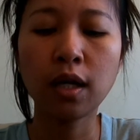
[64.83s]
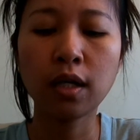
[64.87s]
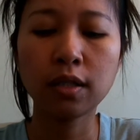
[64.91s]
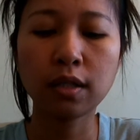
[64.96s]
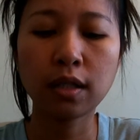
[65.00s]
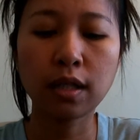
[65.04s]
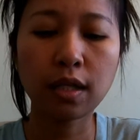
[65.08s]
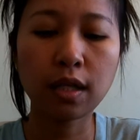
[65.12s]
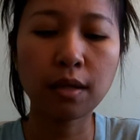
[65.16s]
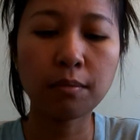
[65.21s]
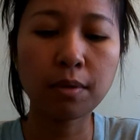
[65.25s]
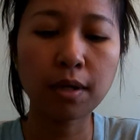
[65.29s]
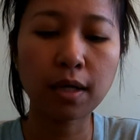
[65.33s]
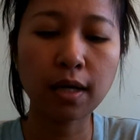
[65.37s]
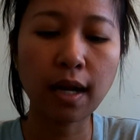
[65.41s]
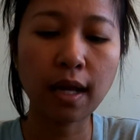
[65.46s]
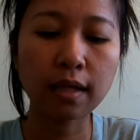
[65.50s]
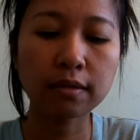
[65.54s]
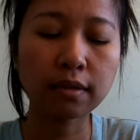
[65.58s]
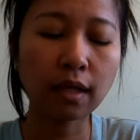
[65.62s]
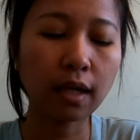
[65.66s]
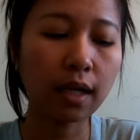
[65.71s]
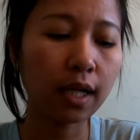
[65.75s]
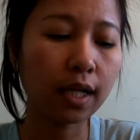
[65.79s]
jadi
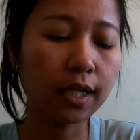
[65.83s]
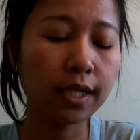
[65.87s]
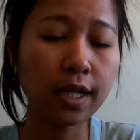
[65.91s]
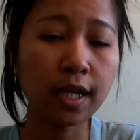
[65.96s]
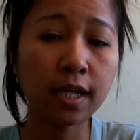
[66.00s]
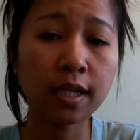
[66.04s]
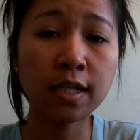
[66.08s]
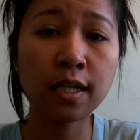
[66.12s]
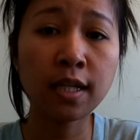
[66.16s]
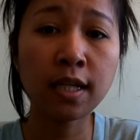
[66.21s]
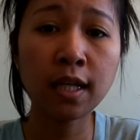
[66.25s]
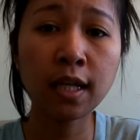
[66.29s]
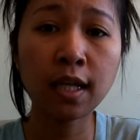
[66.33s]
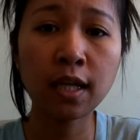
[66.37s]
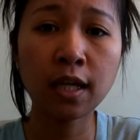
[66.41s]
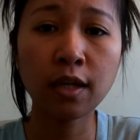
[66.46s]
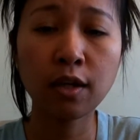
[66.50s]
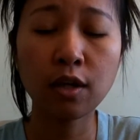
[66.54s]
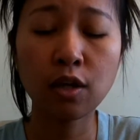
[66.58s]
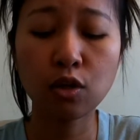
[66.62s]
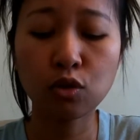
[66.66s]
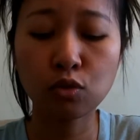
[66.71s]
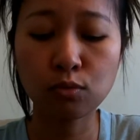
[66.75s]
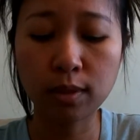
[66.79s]
bernatalah dia di
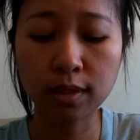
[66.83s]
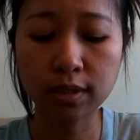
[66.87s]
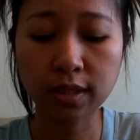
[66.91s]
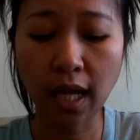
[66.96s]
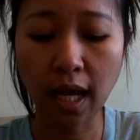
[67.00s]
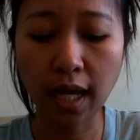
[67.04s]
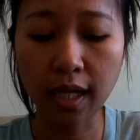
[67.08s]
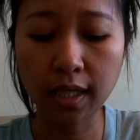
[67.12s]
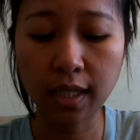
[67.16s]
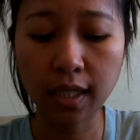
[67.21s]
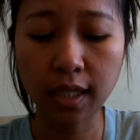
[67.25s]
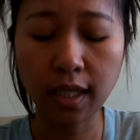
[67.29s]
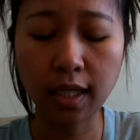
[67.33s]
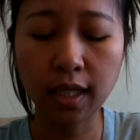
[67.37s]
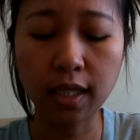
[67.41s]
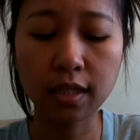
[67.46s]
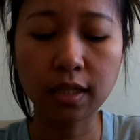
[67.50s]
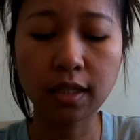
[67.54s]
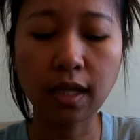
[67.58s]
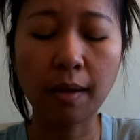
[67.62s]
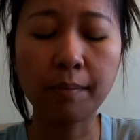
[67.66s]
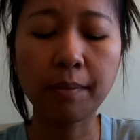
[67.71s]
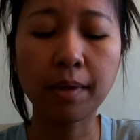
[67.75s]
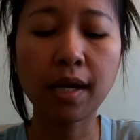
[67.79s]
rumah
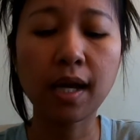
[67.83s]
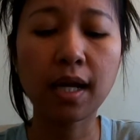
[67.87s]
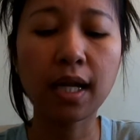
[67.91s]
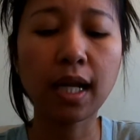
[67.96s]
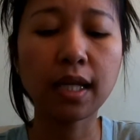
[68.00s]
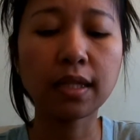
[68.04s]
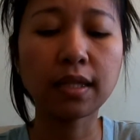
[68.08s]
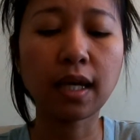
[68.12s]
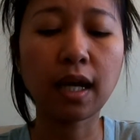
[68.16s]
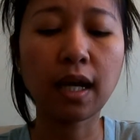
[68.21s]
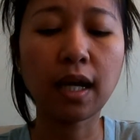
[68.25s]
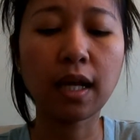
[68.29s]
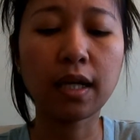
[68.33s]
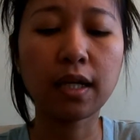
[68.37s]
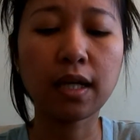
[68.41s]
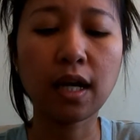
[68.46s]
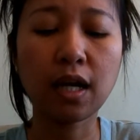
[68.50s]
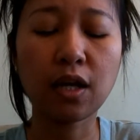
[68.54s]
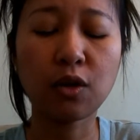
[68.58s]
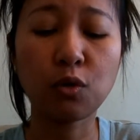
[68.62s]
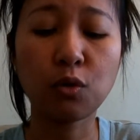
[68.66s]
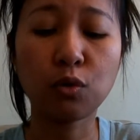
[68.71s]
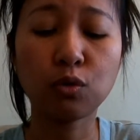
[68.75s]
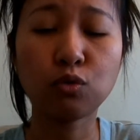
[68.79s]
sakit kami nggak natalan
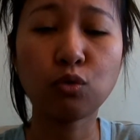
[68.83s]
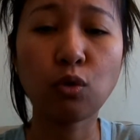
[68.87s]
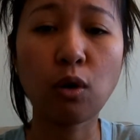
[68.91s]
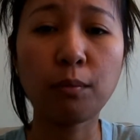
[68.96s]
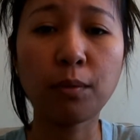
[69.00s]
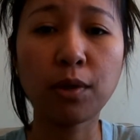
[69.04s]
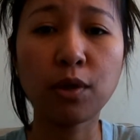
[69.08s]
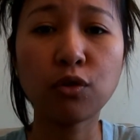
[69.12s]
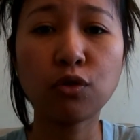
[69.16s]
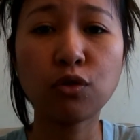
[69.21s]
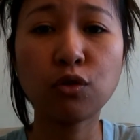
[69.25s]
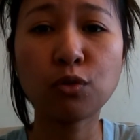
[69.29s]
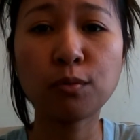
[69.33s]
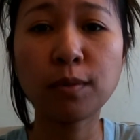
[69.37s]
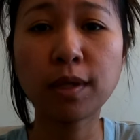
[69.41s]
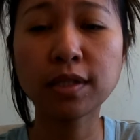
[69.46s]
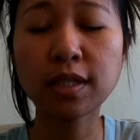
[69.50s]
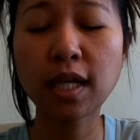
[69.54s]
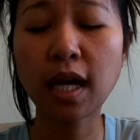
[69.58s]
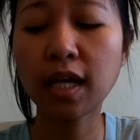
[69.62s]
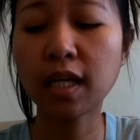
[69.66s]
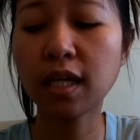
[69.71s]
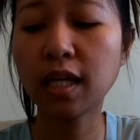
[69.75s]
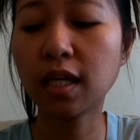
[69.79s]
lah suamiku di rumah
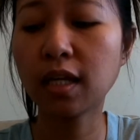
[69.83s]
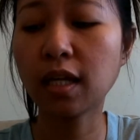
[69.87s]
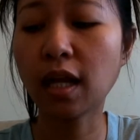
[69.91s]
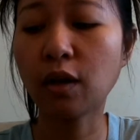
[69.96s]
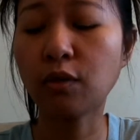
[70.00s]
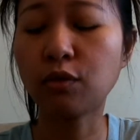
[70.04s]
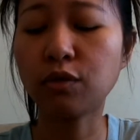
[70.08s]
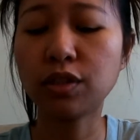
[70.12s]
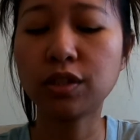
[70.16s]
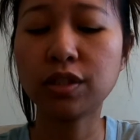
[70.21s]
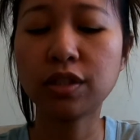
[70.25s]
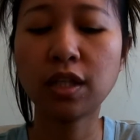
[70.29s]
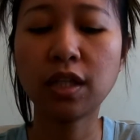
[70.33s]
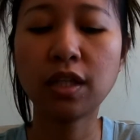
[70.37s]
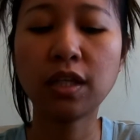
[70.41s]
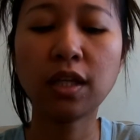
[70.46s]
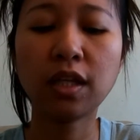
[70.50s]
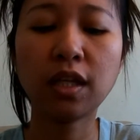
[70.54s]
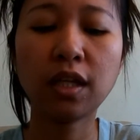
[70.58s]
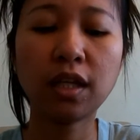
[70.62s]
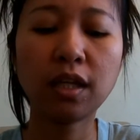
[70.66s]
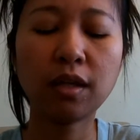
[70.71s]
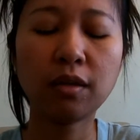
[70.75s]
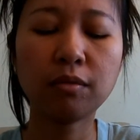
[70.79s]
sakit aku di
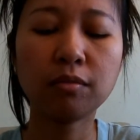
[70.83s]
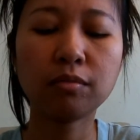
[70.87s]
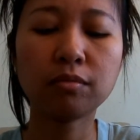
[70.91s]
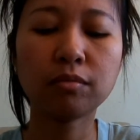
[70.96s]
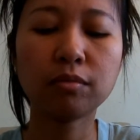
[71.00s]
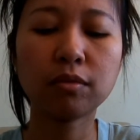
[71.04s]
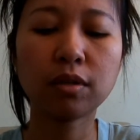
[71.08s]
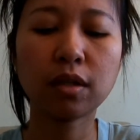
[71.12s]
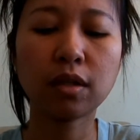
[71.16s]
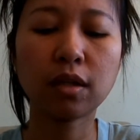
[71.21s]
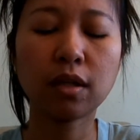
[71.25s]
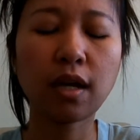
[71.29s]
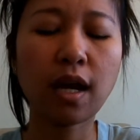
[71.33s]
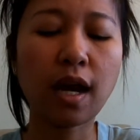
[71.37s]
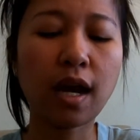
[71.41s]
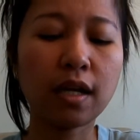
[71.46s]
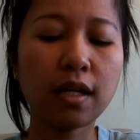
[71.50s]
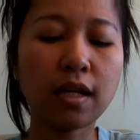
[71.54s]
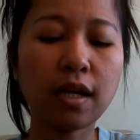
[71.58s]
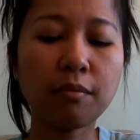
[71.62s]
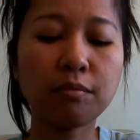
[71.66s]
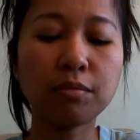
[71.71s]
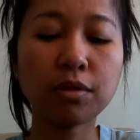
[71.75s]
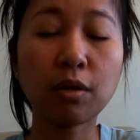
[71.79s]
sini nggak
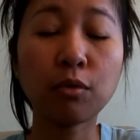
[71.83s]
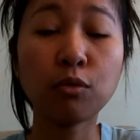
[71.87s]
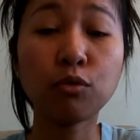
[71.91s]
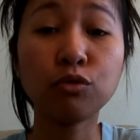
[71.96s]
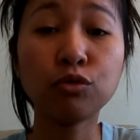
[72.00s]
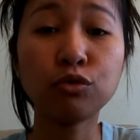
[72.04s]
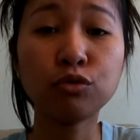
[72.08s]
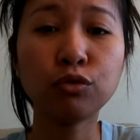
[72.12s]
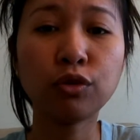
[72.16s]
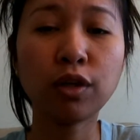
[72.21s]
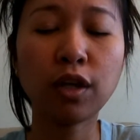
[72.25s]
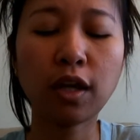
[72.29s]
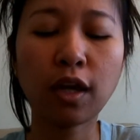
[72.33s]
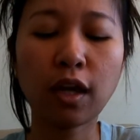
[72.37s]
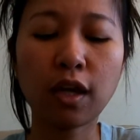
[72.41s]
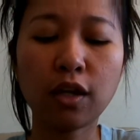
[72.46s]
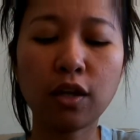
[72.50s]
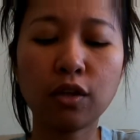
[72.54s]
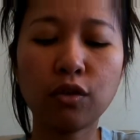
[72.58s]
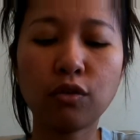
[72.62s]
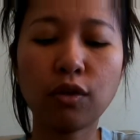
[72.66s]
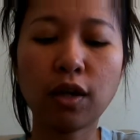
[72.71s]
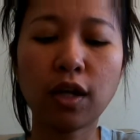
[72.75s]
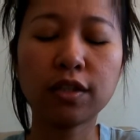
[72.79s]
ada yang bisa mengunjungi kayak
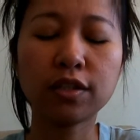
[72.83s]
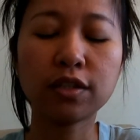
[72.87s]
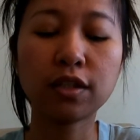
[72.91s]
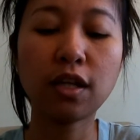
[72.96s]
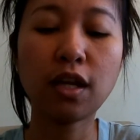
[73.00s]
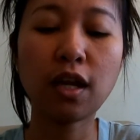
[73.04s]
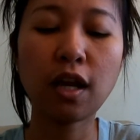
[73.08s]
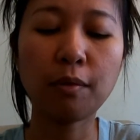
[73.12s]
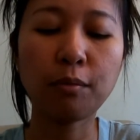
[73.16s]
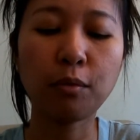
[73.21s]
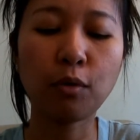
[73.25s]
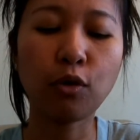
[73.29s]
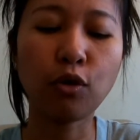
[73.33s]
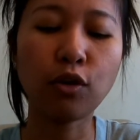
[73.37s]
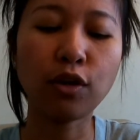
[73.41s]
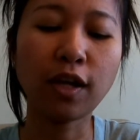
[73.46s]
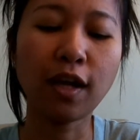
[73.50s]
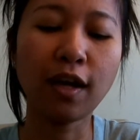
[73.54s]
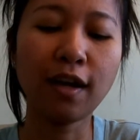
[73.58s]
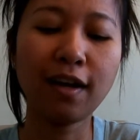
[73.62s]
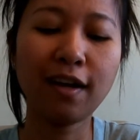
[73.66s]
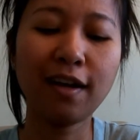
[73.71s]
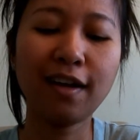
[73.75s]
gitu kan sedih lah pokoknya